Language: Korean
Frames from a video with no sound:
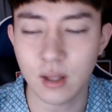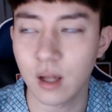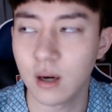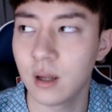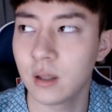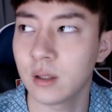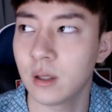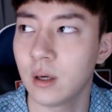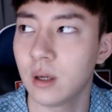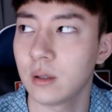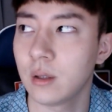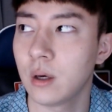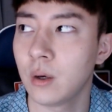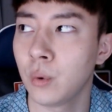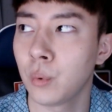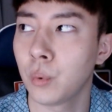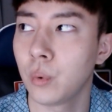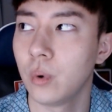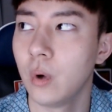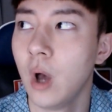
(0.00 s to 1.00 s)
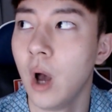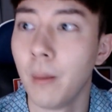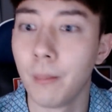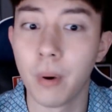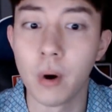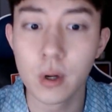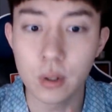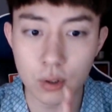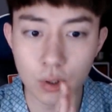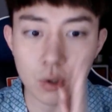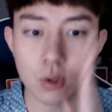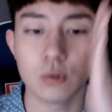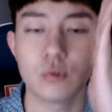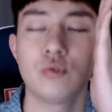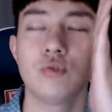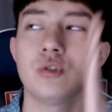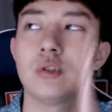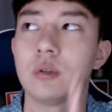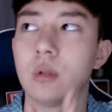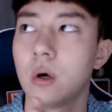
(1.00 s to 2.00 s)
달라달라 나오고 벌써
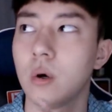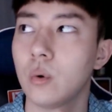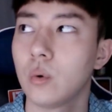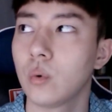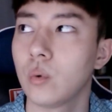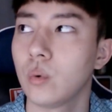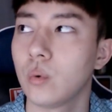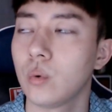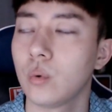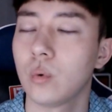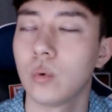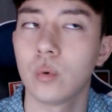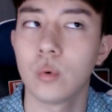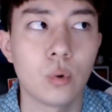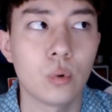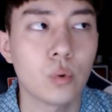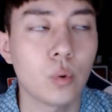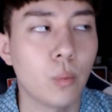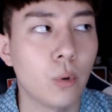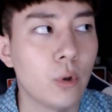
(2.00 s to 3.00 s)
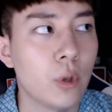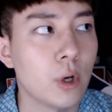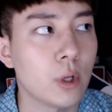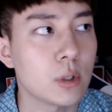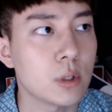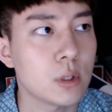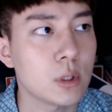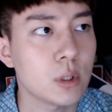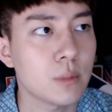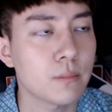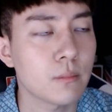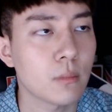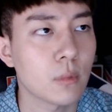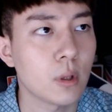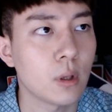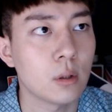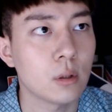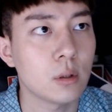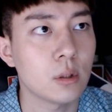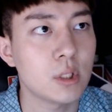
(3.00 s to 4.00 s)
12시 나오고 또 뭐 나왔지?
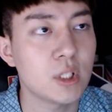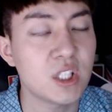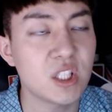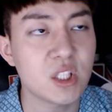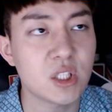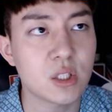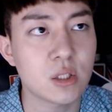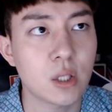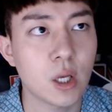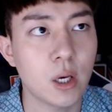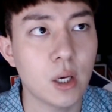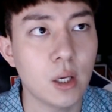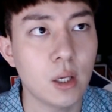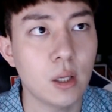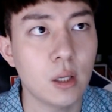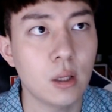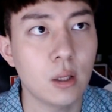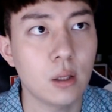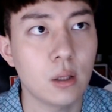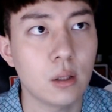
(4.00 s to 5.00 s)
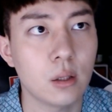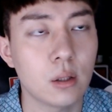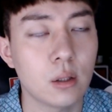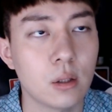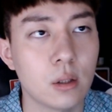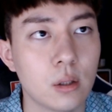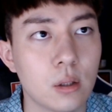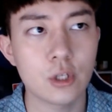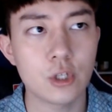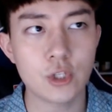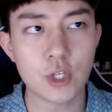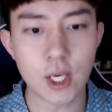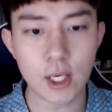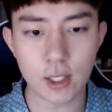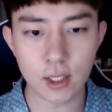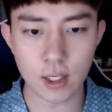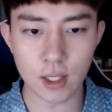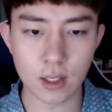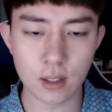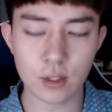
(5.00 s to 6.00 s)
그 시스타의
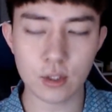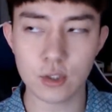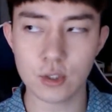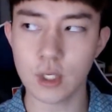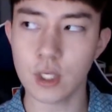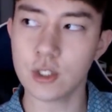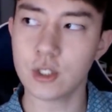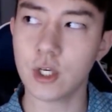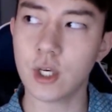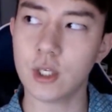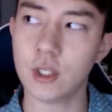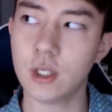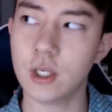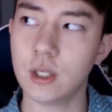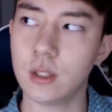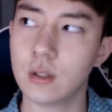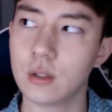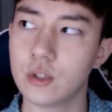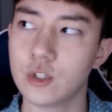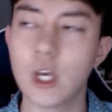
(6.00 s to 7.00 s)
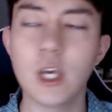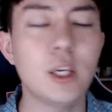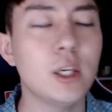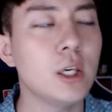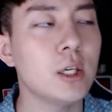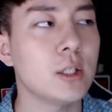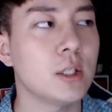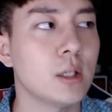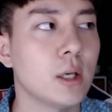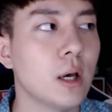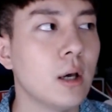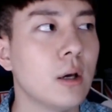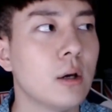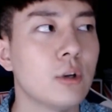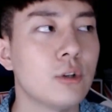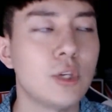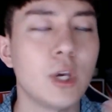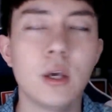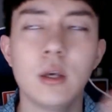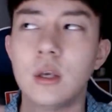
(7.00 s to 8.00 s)
쉐이키 쉐, 쉐키킷 쉐이킷인가?
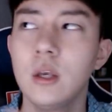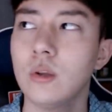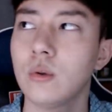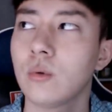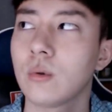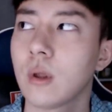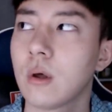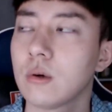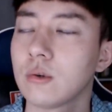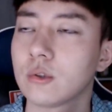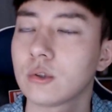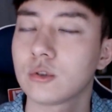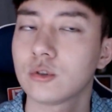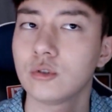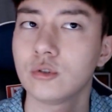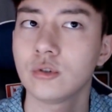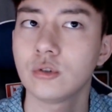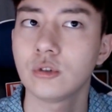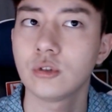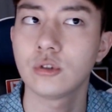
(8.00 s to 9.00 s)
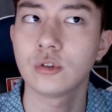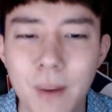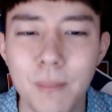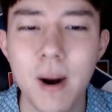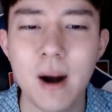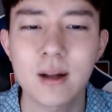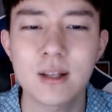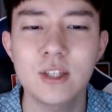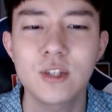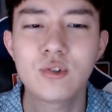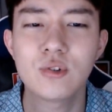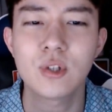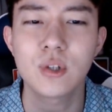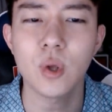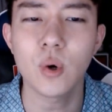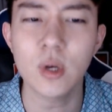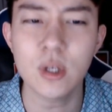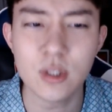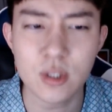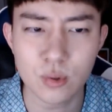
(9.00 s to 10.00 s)
어, 쉐이킷도 나왔고 박지윤의
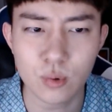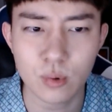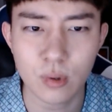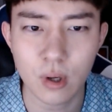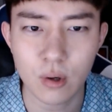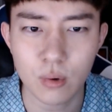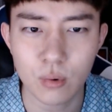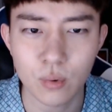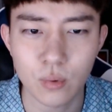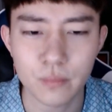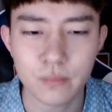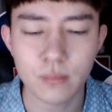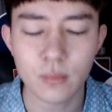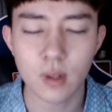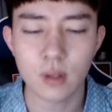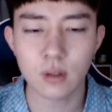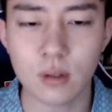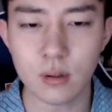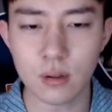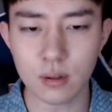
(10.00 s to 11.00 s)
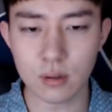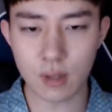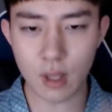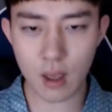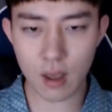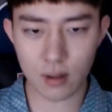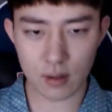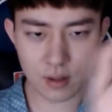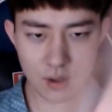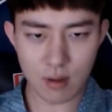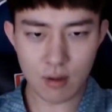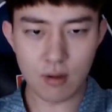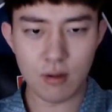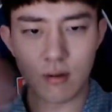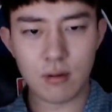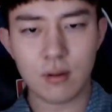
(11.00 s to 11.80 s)
성인식도 나오고 그대여